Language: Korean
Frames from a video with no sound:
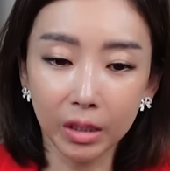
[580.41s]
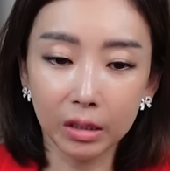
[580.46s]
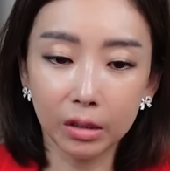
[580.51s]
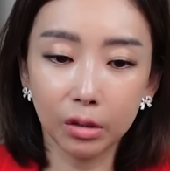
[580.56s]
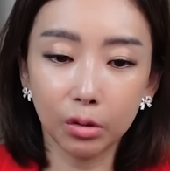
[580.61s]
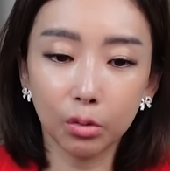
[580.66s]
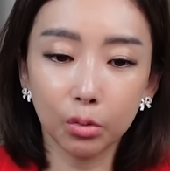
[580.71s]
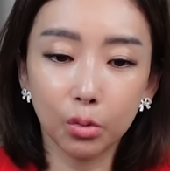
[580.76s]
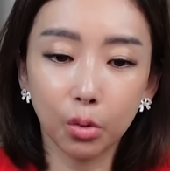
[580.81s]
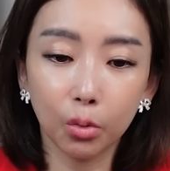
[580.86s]

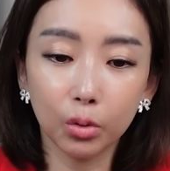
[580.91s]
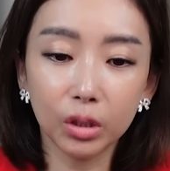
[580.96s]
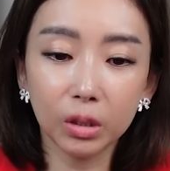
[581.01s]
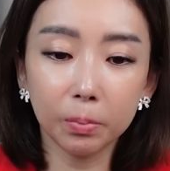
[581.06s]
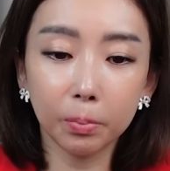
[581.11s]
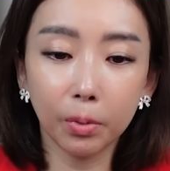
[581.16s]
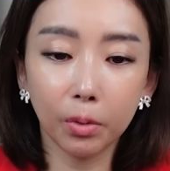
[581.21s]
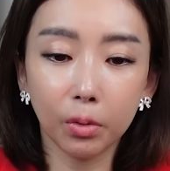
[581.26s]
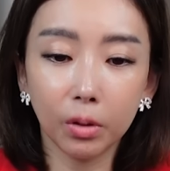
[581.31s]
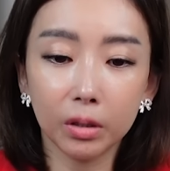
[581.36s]
그리고
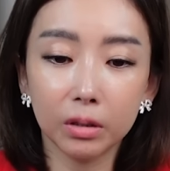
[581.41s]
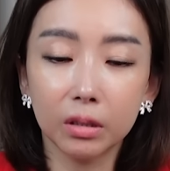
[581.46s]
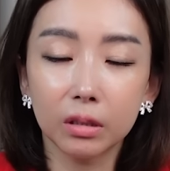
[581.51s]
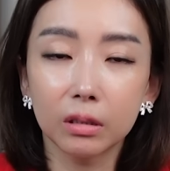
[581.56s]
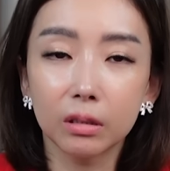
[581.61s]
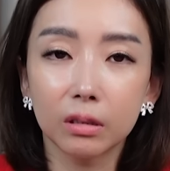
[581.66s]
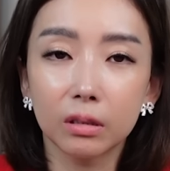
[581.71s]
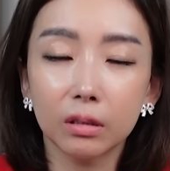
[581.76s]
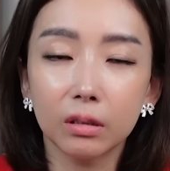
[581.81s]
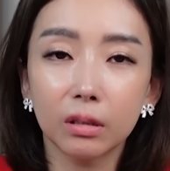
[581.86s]
조직표가
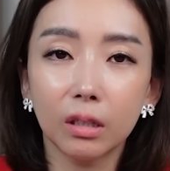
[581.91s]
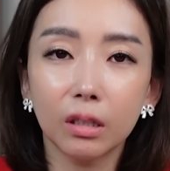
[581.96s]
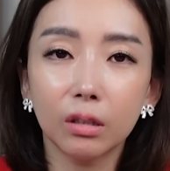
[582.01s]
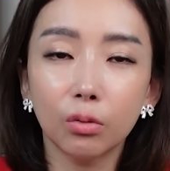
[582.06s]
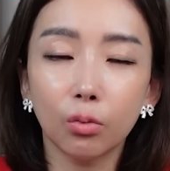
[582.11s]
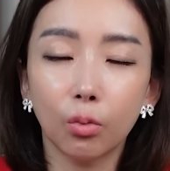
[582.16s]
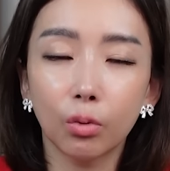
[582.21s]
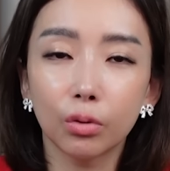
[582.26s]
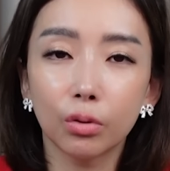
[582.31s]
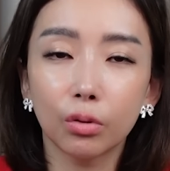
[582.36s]

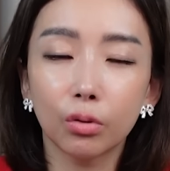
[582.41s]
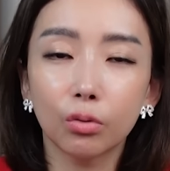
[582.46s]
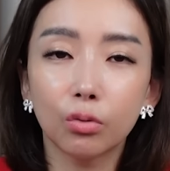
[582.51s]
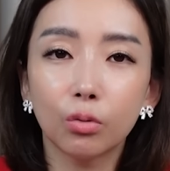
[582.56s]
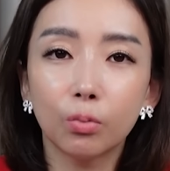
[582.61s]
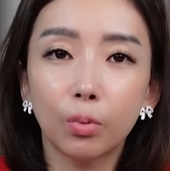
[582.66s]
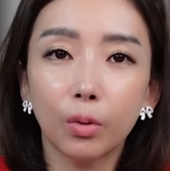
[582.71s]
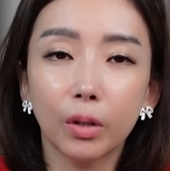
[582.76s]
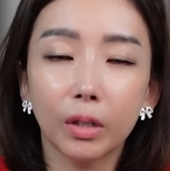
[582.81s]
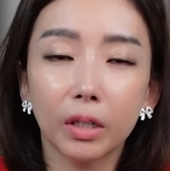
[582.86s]
든든한 원희룡
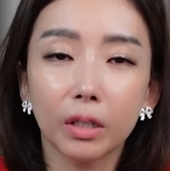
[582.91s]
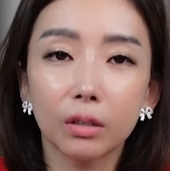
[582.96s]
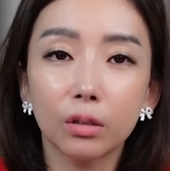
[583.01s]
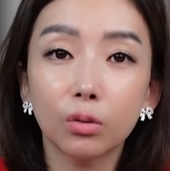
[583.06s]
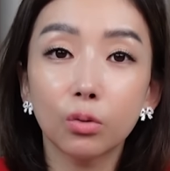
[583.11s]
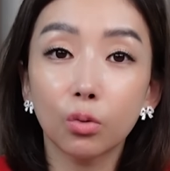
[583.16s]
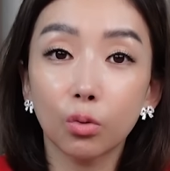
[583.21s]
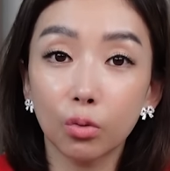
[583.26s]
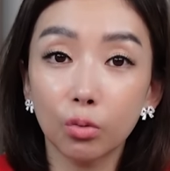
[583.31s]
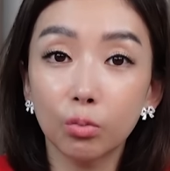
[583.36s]

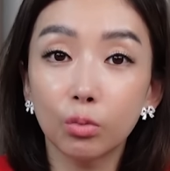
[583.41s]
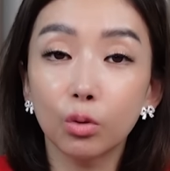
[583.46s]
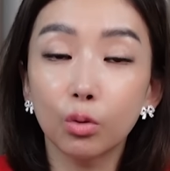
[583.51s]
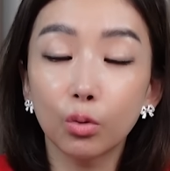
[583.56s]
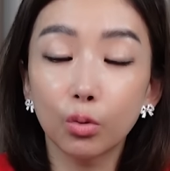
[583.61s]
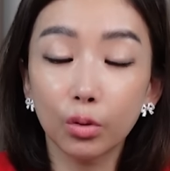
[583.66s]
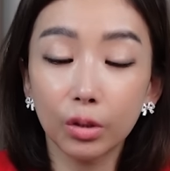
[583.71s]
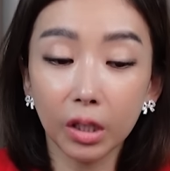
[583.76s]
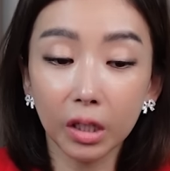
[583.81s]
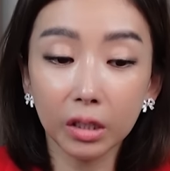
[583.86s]
후보에게는 조금
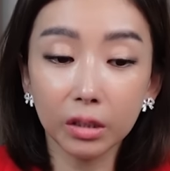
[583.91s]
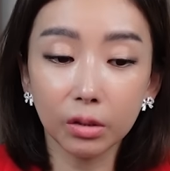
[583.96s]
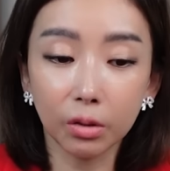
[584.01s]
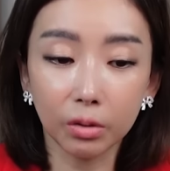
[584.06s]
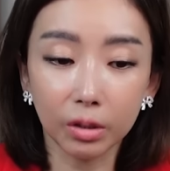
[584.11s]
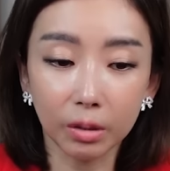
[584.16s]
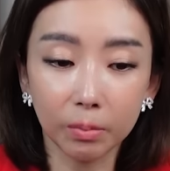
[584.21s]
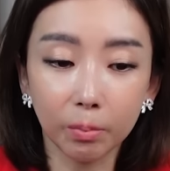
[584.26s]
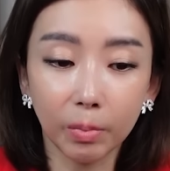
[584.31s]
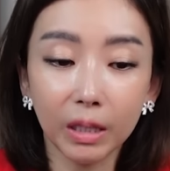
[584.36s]

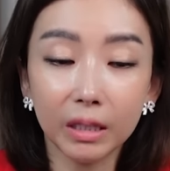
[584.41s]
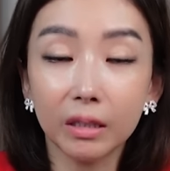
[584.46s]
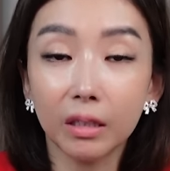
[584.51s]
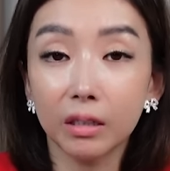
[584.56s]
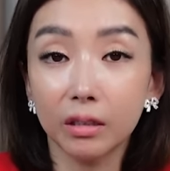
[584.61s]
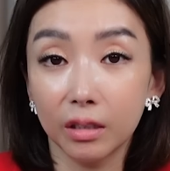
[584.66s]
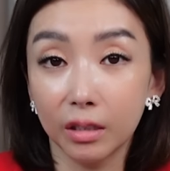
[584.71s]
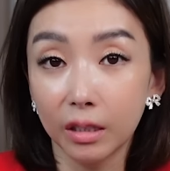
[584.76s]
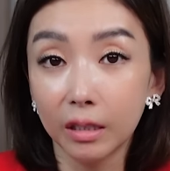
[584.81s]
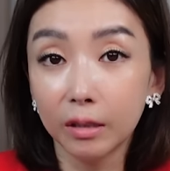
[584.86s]
우세적인
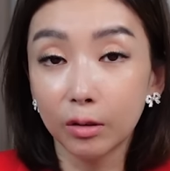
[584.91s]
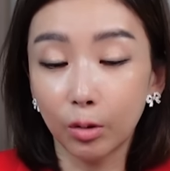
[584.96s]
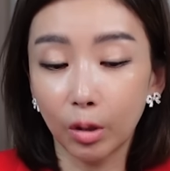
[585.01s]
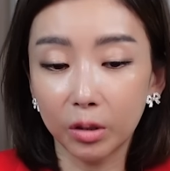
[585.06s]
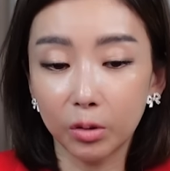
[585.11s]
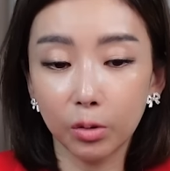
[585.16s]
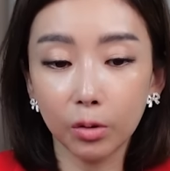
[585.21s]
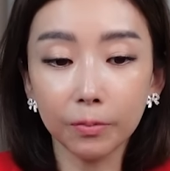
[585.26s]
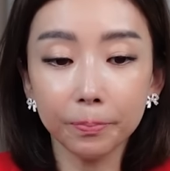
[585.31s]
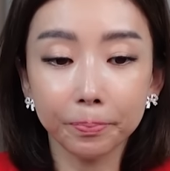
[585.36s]
판단이
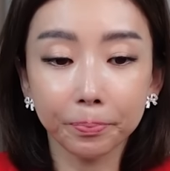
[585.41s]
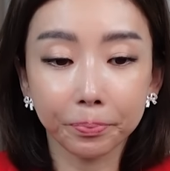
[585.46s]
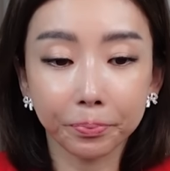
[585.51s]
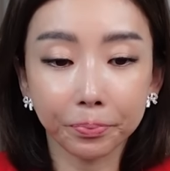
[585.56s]
되죠.